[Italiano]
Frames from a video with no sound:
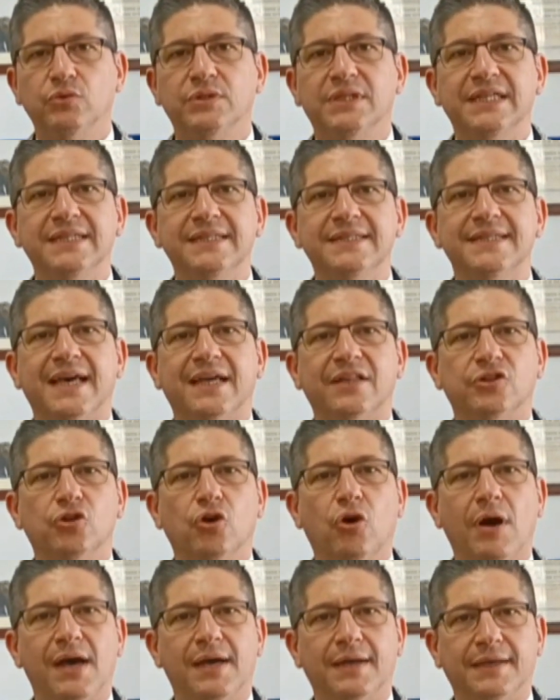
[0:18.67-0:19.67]

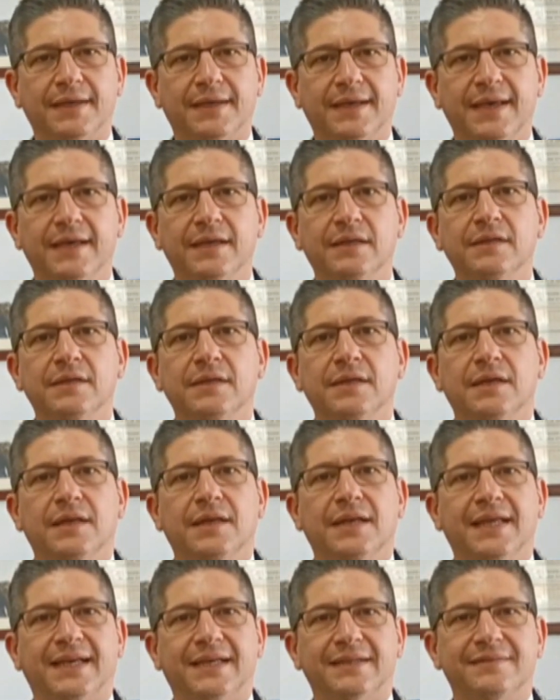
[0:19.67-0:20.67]
utilizzando anche
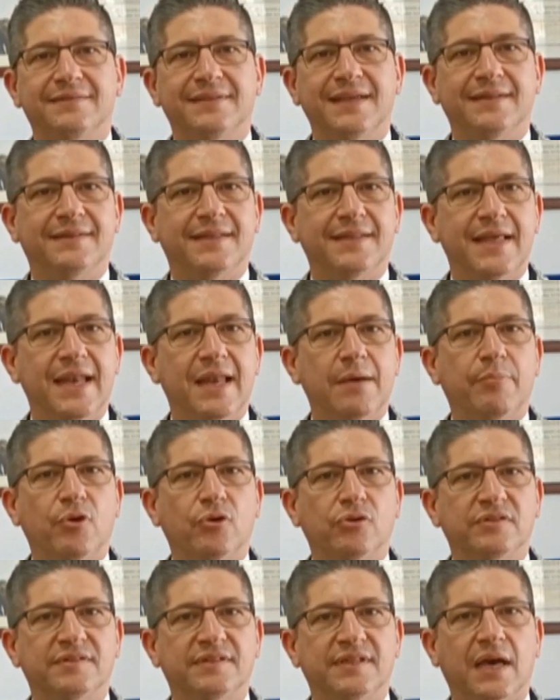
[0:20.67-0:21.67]
le cassette della
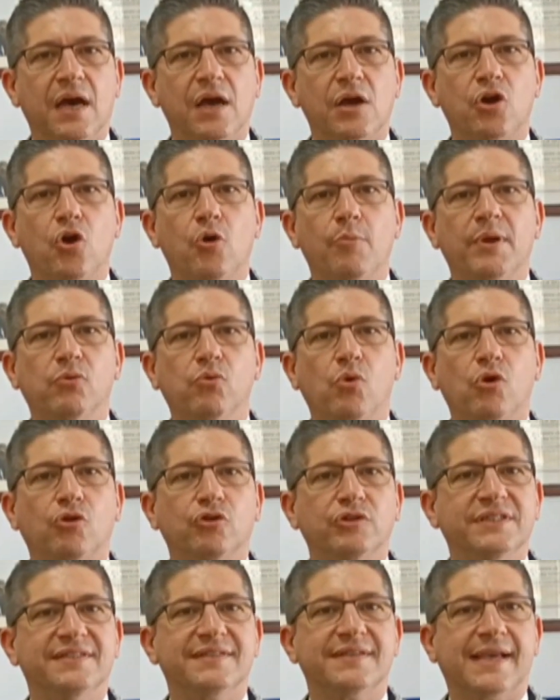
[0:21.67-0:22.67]
posta come
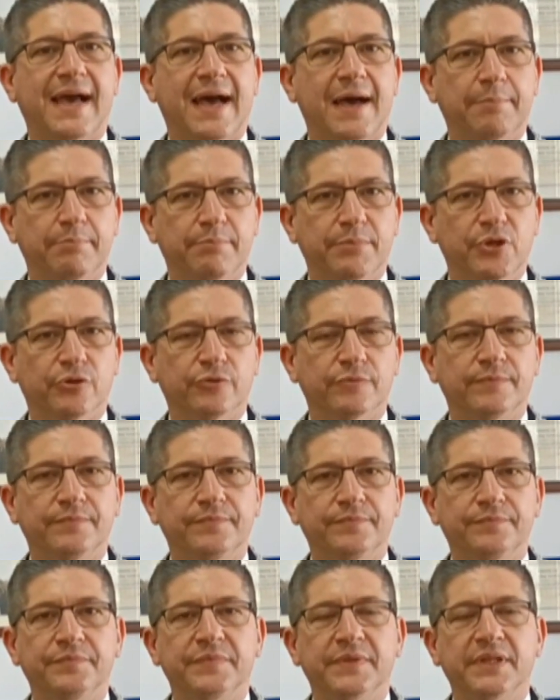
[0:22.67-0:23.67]
luogo di scambio